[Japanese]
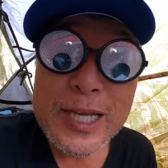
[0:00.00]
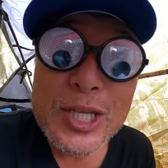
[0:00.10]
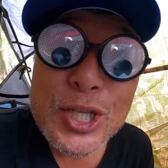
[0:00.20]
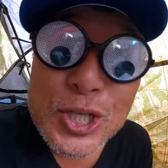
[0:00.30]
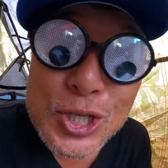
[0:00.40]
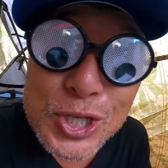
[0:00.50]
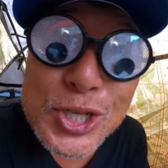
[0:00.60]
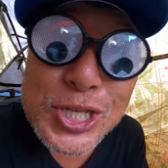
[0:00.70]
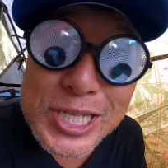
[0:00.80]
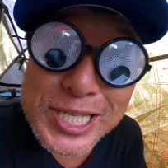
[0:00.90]

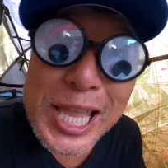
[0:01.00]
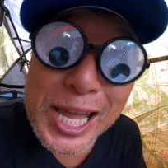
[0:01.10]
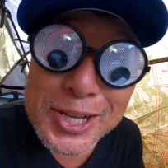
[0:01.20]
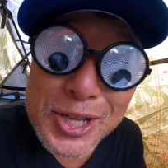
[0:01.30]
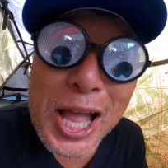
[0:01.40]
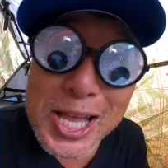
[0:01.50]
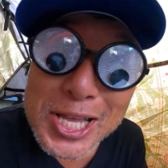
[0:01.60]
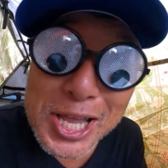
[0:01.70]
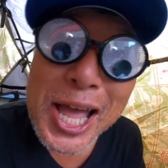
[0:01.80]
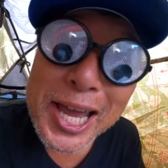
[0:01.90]
スルーしてくだ
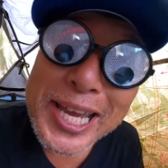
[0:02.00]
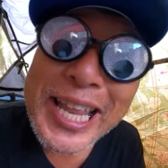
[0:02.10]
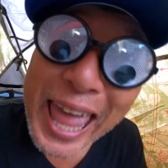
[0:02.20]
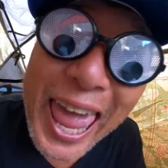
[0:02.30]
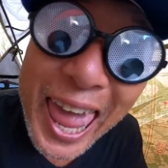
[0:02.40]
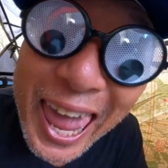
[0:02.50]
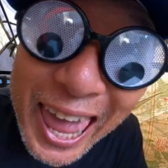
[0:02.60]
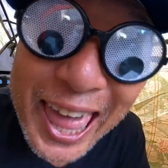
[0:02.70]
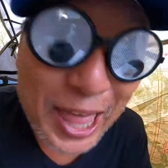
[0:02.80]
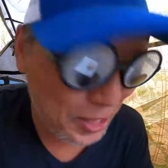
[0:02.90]
さいね